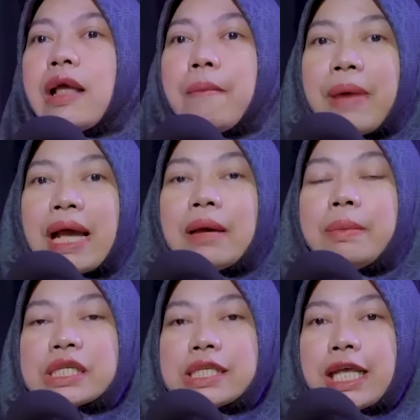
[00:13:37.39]
maka
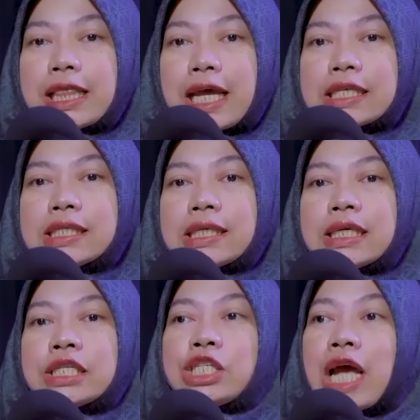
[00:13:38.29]

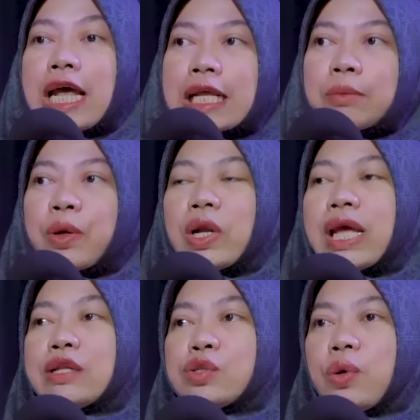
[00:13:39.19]
persentase syarat
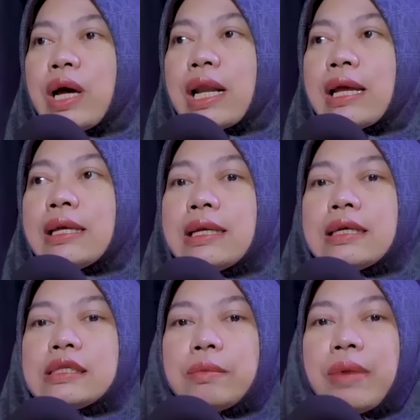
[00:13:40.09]
perolehan suara
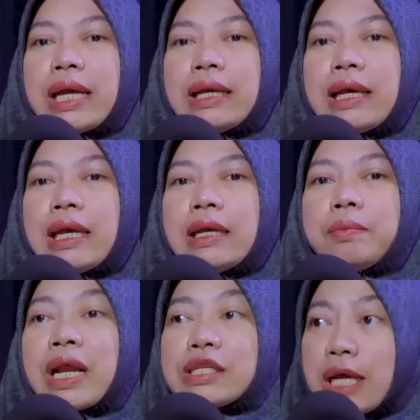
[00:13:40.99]
sebagai
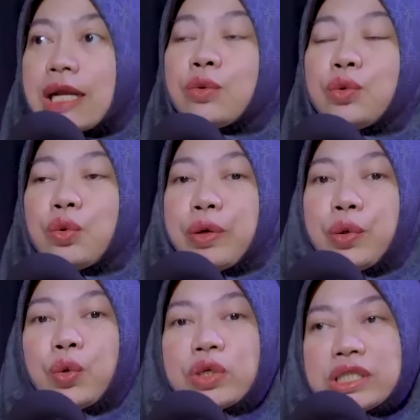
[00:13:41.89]
prasyarat untuk
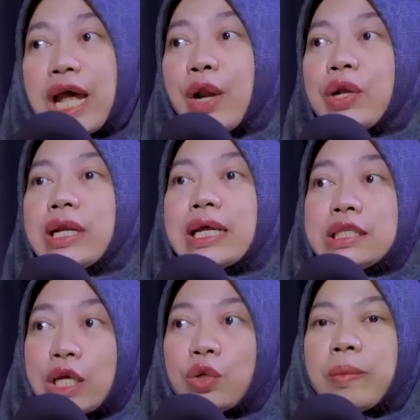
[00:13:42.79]
mendukung calon dari
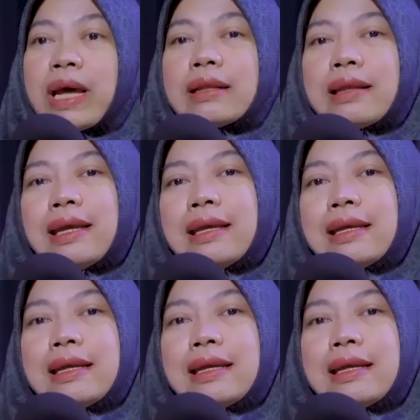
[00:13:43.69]
jalur partai